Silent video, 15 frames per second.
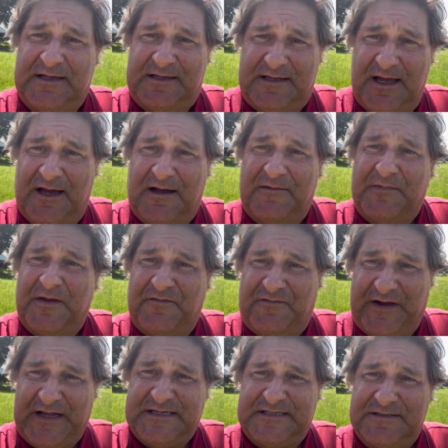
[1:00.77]
der
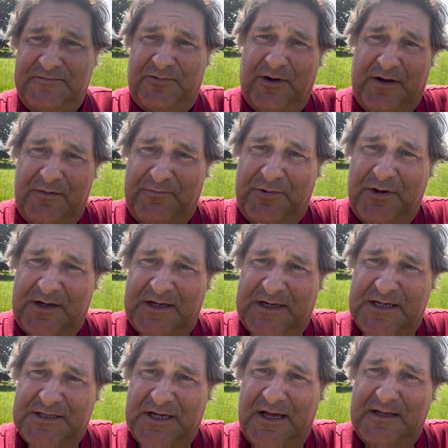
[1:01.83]
Felsen, wo eine Burg
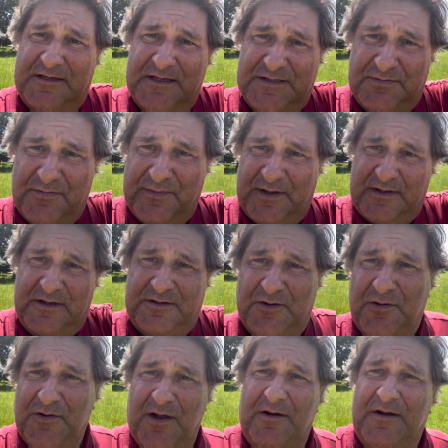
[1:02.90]
gestanden ist, wo man die Donau